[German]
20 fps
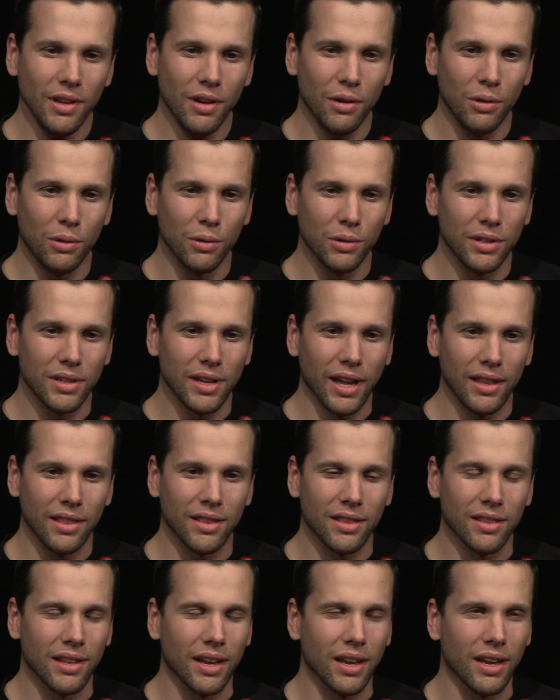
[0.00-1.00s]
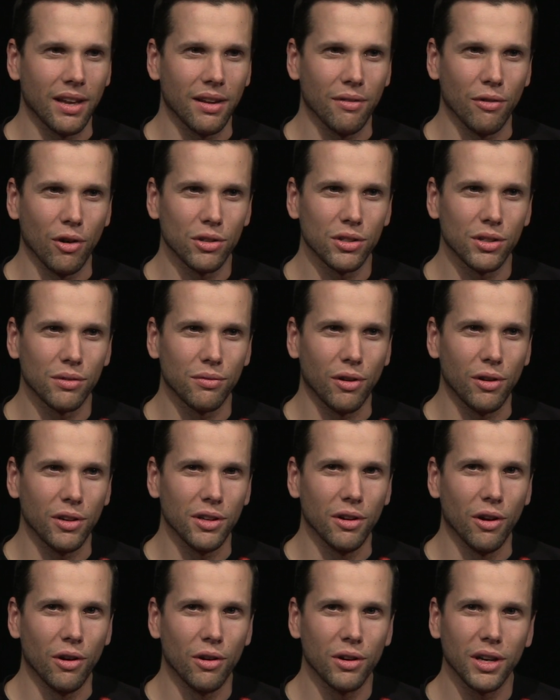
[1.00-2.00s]
und haben dann den Wasserfall
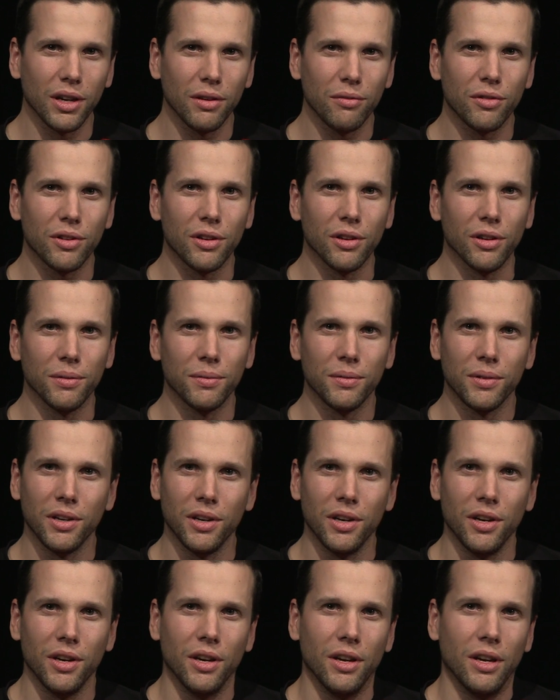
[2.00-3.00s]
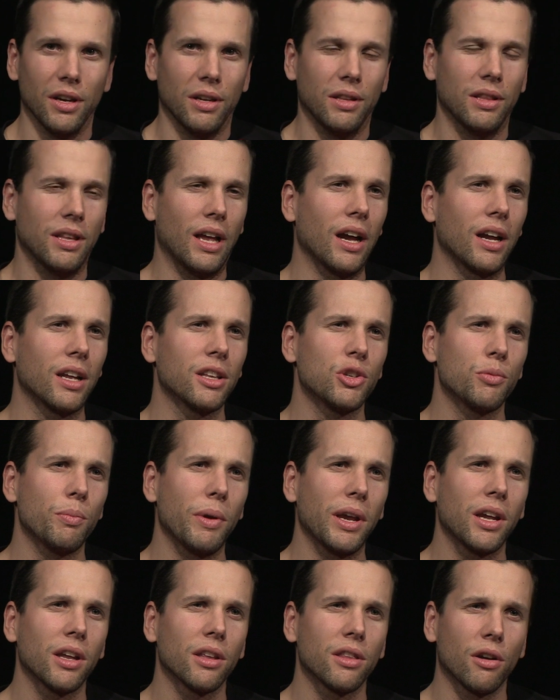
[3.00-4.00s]
in Angriff genommen. Ich denke, der
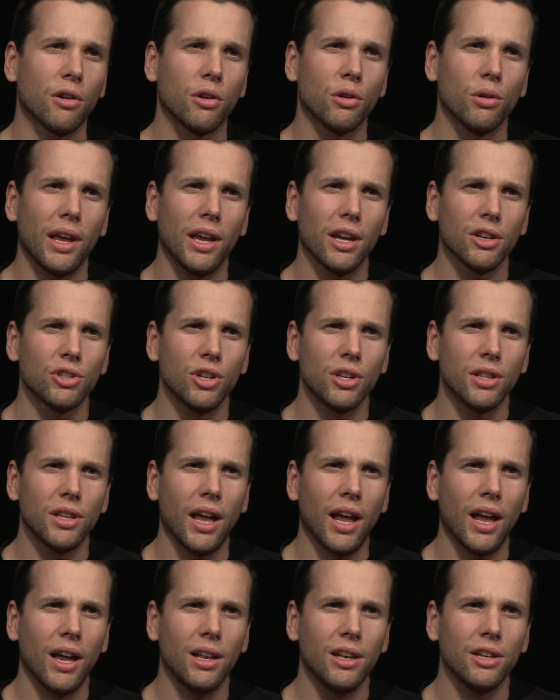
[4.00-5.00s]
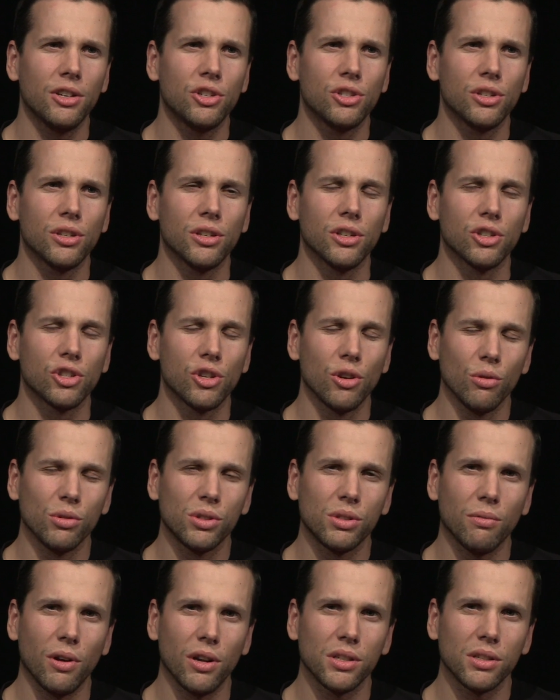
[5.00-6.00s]
spektakulärste Teil war der
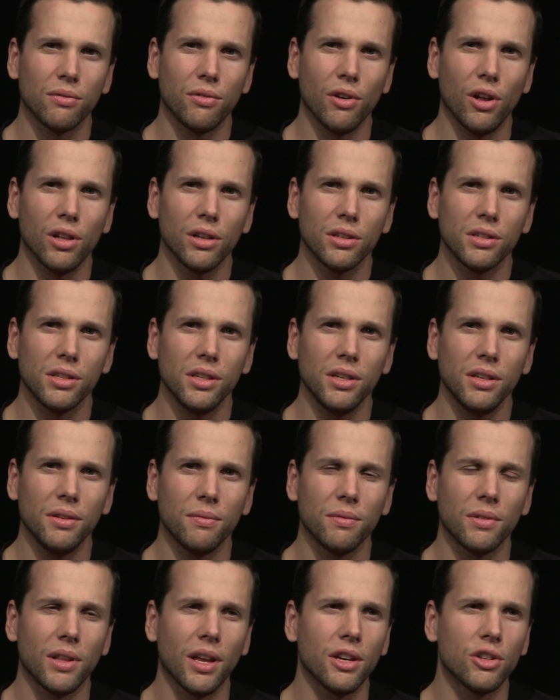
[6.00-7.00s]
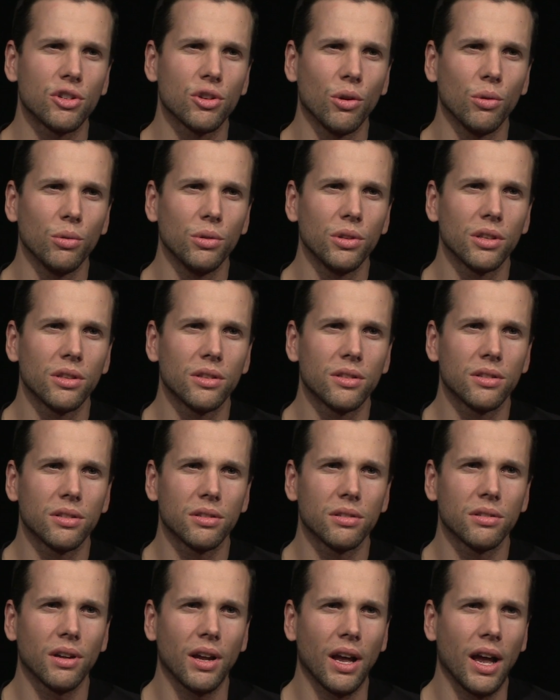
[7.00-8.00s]
Schlusswasserfall. Der ist
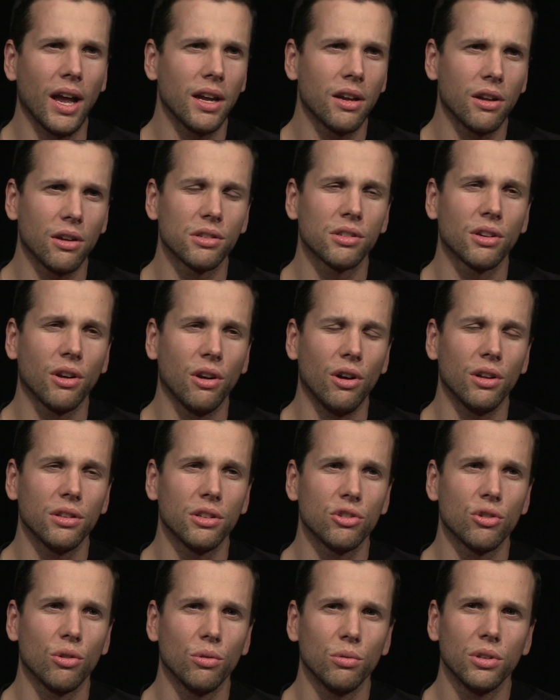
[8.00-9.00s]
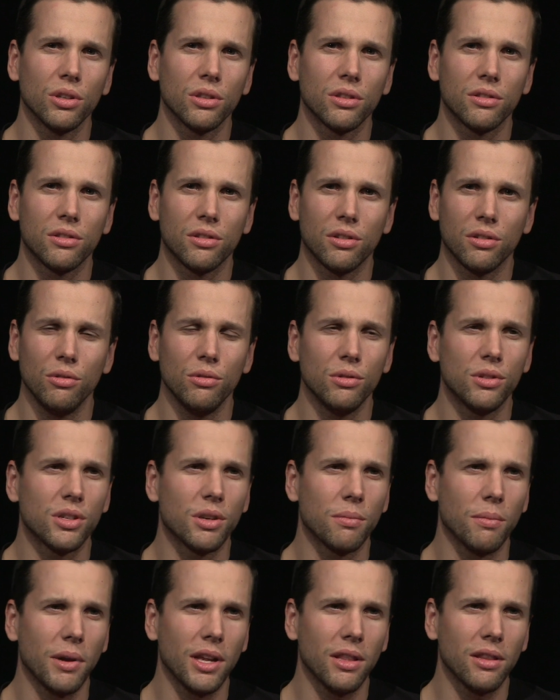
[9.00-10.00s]
100, eine Kaskade ist
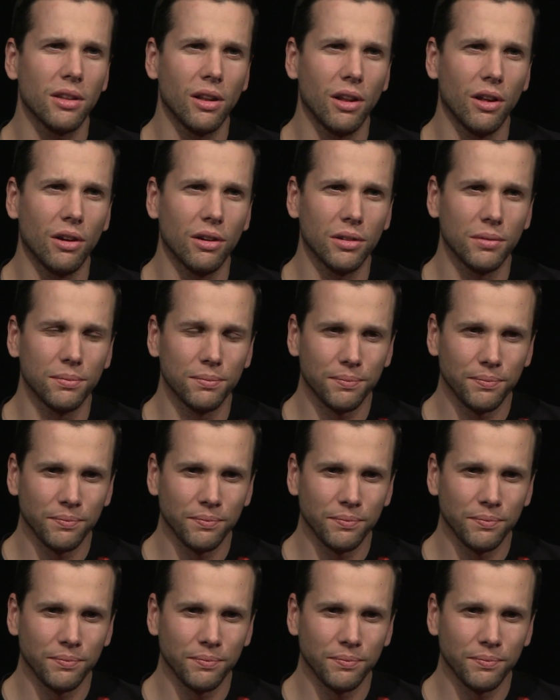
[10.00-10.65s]
190 Meter lang